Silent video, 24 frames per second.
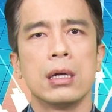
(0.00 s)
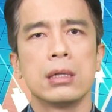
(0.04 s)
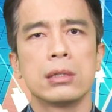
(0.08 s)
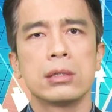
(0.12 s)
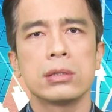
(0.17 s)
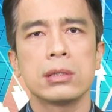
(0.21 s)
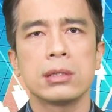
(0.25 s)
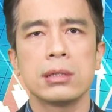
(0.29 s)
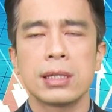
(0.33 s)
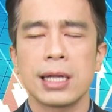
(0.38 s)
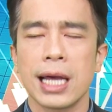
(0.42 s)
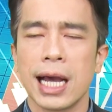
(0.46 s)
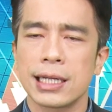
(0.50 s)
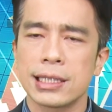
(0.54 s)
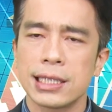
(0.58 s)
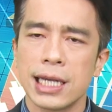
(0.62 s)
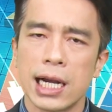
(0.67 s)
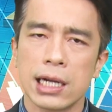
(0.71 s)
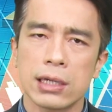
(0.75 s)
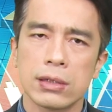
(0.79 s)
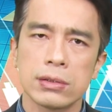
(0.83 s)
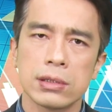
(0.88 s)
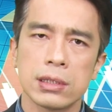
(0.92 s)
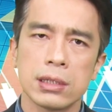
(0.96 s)
就是两
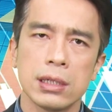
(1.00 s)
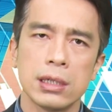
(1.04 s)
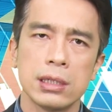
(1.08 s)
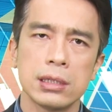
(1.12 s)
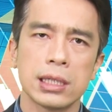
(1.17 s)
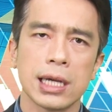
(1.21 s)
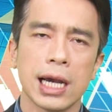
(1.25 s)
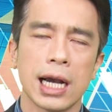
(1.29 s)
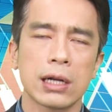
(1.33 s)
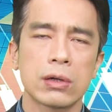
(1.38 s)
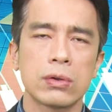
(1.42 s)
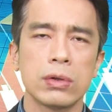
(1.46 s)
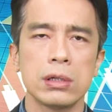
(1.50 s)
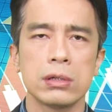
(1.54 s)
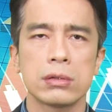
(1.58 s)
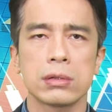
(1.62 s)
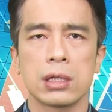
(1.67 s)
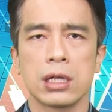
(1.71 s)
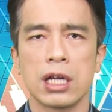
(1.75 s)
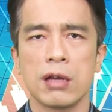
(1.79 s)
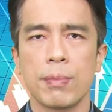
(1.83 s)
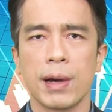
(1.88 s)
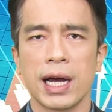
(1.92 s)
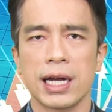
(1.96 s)
家公司合起来亏
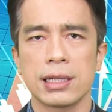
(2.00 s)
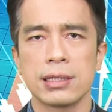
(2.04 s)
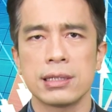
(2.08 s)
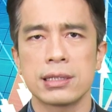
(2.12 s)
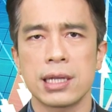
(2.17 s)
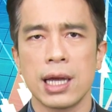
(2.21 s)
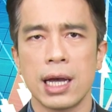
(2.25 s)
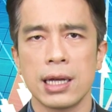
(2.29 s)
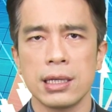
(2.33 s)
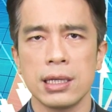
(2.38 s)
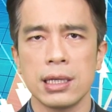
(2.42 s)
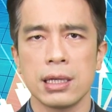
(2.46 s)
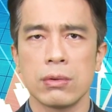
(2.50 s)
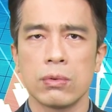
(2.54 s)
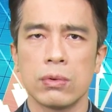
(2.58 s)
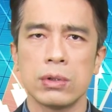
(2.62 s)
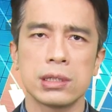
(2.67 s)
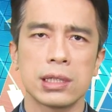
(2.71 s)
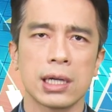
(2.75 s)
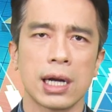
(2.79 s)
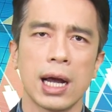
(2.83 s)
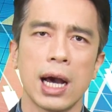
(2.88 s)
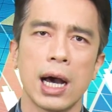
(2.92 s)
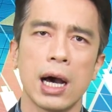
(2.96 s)
损一百零三亿，我
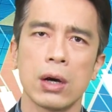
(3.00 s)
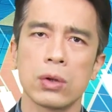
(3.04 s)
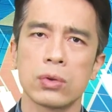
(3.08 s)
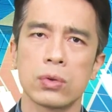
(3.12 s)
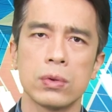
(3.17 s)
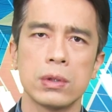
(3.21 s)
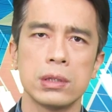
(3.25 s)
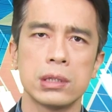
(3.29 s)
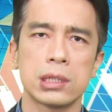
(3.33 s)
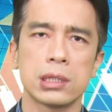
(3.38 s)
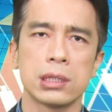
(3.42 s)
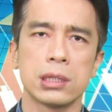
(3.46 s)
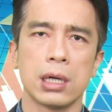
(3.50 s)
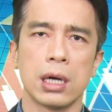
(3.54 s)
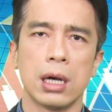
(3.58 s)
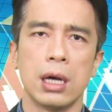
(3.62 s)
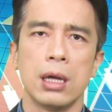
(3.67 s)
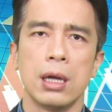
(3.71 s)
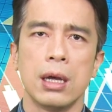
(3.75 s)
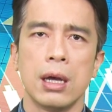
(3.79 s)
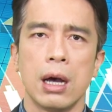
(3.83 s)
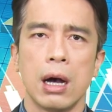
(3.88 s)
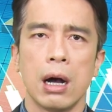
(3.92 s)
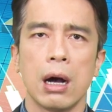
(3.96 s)
讲了好多集了
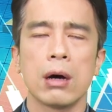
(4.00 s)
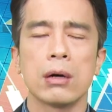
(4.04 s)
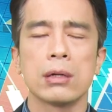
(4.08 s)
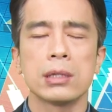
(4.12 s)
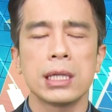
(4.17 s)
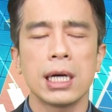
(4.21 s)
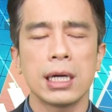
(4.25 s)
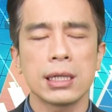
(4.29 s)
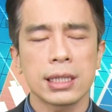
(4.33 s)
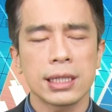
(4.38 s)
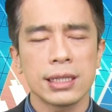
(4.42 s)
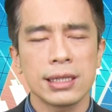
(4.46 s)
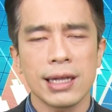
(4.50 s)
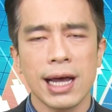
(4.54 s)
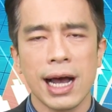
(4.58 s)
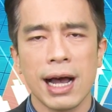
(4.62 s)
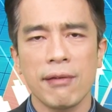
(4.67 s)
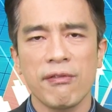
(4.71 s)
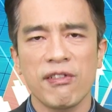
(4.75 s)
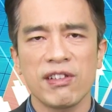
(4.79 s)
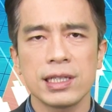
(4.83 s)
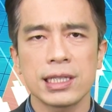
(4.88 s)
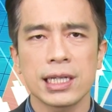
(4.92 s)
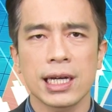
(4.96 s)
哦。那跟大
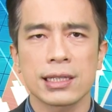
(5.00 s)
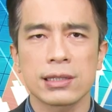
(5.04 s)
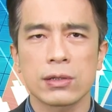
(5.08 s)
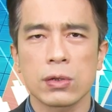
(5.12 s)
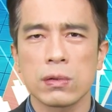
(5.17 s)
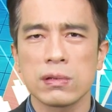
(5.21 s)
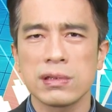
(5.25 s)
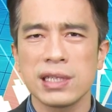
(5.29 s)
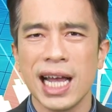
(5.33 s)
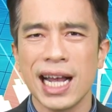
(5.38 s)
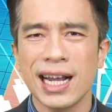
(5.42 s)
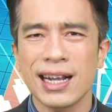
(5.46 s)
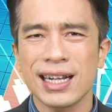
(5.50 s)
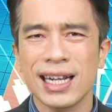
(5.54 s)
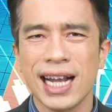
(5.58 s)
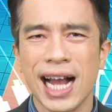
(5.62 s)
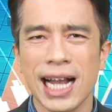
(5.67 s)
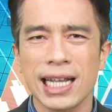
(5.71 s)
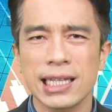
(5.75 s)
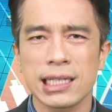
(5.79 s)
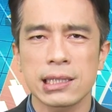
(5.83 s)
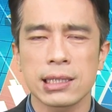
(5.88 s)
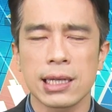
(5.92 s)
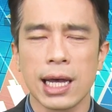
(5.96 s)
家分享，从那个
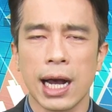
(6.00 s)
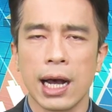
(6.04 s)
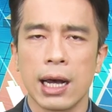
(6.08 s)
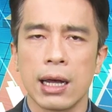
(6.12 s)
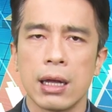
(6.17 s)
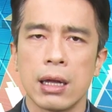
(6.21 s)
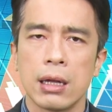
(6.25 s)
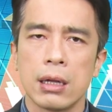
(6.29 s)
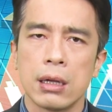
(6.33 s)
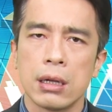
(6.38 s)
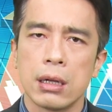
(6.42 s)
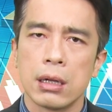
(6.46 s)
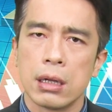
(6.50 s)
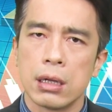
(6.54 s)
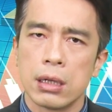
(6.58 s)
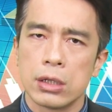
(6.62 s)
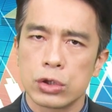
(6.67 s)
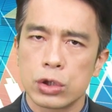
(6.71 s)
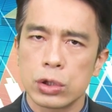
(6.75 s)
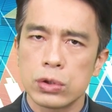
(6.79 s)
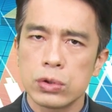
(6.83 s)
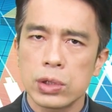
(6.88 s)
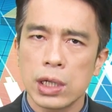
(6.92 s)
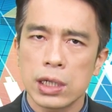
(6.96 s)
开始啊，
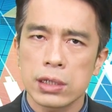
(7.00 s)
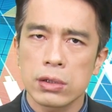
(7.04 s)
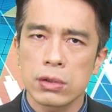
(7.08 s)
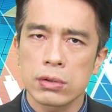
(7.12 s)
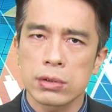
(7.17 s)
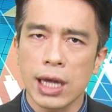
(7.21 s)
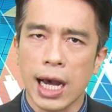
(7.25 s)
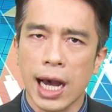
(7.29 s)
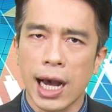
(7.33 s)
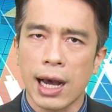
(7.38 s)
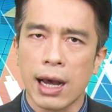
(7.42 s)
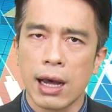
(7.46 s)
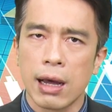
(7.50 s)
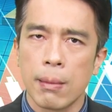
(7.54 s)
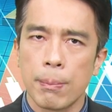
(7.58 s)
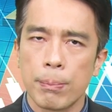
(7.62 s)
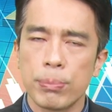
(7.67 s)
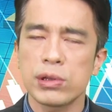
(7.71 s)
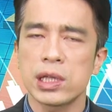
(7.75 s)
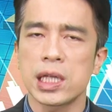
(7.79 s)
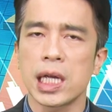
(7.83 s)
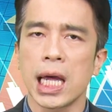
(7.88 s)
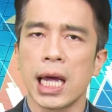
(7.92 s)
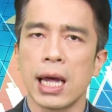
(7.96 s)
群创友达
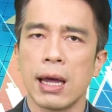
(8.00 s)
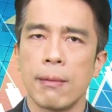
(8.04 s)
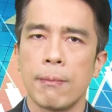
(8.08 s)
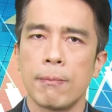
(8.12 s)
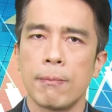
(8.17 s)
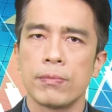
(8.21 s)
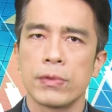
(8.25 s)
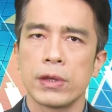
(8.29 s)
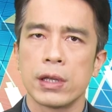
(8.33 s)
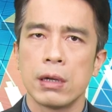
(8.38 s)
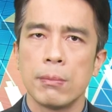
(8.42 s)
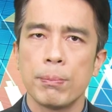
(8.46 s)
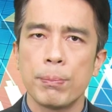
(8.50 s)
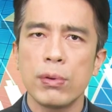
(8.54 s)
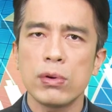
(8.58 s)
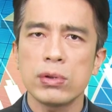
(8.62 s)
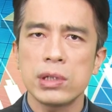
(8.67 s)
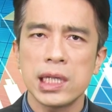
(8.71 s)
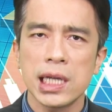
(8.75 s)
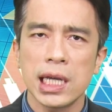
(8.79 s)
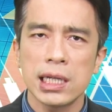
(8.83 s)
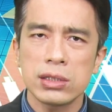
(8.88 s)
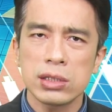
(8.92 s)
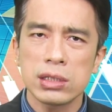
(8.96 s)
不跌，不
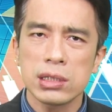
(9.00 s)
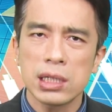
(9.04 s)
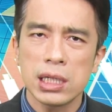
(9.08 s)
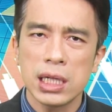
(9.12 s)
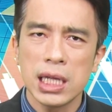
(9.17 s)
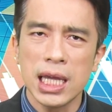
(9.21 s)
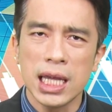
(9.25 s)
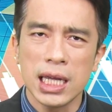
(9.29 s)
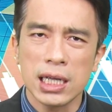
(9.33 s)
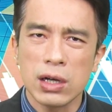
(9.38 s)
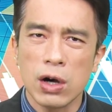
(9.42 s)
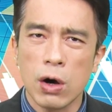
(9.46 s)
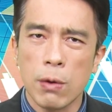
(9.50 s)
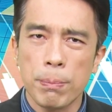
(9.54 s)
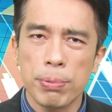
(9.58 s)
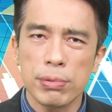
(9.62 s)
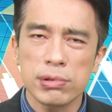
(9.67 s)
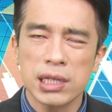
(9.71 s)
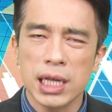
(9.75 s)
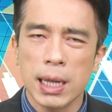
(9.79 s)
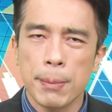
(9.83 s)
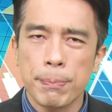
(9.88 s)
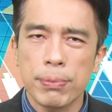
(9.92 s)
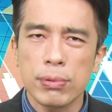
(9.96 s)
跌就是利空不
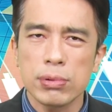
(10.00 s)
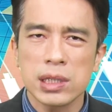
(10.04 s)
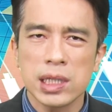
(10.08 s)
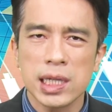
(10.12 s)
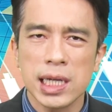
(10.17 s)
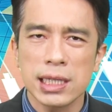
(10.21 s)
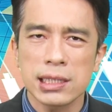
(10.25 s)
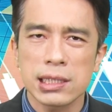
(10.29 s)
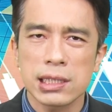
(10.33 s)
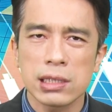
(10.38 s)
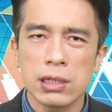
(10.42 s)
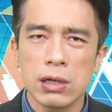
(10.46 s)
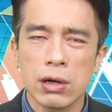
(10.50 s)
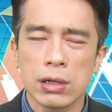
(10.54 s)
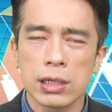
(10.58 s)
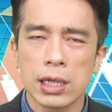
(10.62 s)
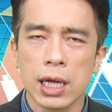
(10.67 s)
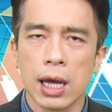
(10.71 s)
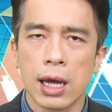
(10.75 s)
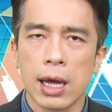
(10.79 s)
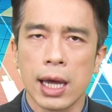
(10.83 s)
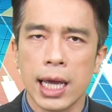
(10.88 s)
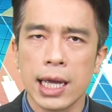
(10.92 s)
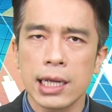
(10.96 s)
跌不跌之后
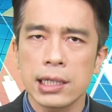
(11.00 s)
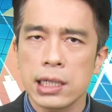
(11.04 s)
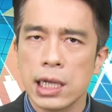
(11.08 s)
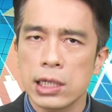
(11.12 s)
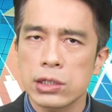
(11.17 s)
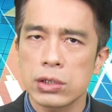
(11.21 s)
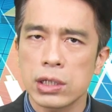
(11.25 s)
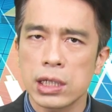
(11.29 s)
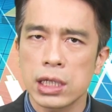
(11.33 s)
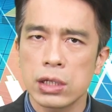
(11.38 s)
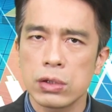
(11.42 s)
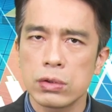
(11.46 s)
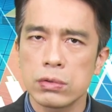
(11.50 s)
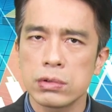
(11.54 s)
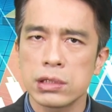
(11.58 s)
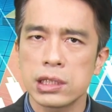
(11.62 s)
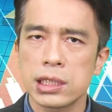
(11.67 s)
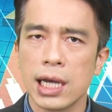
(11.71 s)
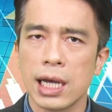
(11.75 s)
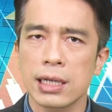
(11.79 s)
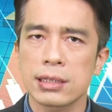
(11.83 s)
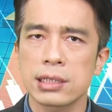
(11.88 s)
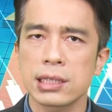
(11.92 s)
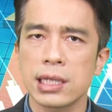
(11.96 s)
呢，哎，它就一路
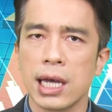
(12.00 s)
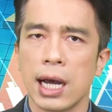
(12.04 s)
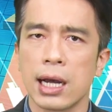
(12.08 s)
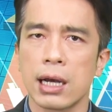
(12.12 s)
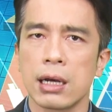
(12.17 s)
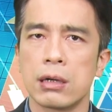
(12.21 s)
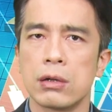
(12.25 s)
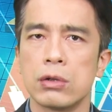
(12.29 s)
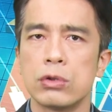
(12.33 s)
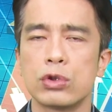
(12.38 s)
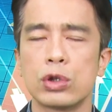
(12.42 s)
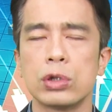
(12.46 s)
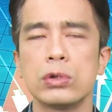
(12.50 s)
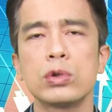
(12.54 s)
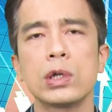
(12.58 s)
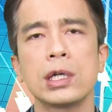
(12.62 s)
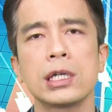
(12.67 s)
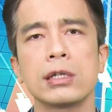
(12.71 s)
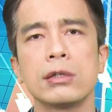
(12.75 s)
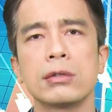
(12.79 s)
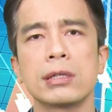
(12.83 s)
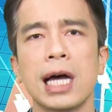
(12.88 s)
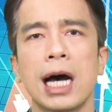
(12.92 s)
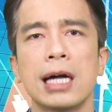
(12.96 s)
向上，群
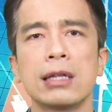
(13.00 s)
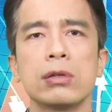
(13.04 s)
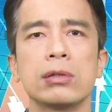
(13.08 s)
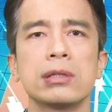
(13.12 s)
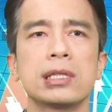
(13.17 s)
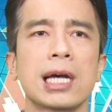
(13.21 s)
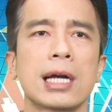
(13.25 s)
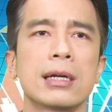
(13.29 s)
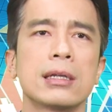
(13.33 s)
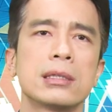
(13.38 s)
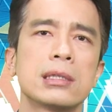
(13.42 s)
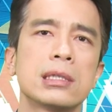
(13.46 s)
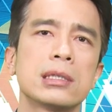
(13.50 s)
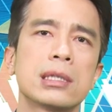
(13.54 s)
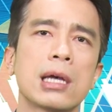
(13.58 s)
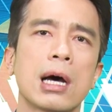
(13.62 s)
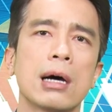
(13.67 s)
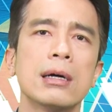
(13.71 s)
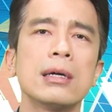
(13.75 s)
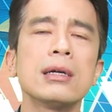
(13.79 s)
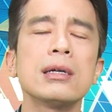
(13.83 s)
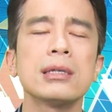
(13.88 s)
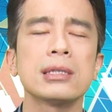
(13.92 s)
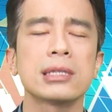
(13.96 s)
创友达都涨了至
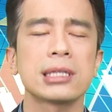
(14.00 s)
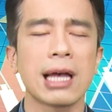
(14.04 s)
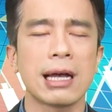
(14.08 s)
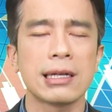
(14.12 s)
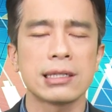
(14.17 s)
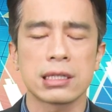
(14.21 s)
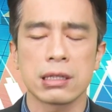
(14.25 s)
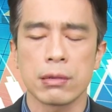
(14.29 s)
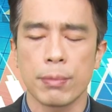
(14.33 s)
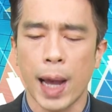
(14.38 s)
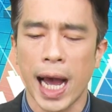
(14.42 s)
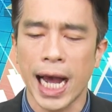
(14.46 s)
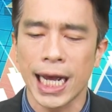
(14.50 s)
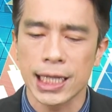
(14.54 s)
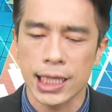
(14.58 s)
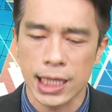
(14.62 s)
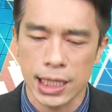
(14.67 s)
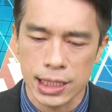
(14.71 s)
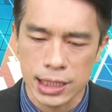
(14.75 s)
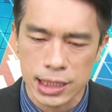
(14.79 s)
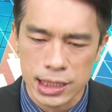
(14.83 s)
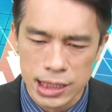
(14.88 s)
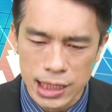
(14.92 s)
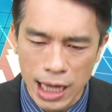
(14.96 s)
少二三十趴
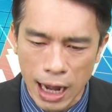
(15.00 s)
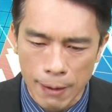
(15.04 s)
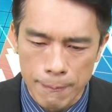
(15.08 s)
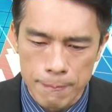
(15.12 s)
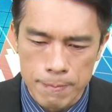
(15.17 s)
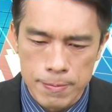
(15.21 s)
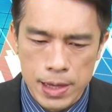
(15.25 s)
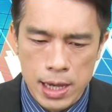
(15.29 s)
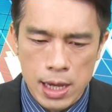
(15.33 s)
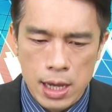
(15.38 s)
以上。